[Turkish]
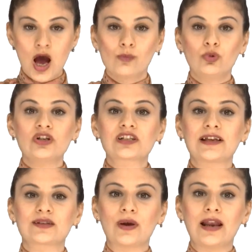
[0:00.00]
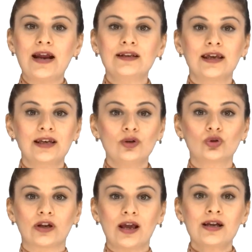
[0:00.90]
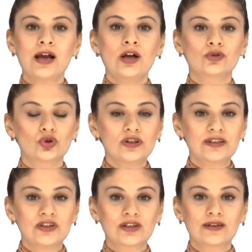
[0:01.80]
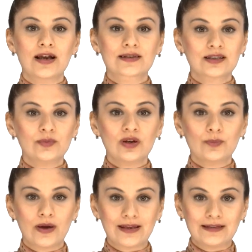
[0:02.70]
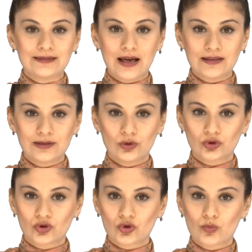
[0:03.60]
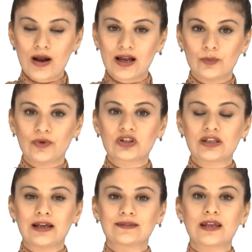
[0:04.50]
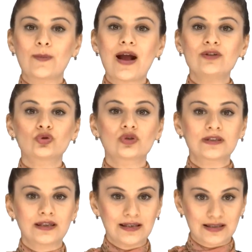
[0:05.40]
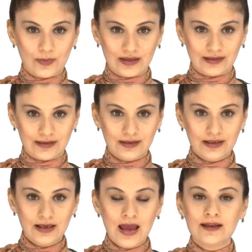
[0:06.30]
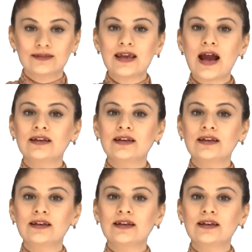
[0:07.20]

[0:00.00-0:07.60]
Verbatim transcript: Bu işletmeler genel olarak turist için hazır bir paket tatil oluşturmak amacıyla temel turistik hizmetleri diğer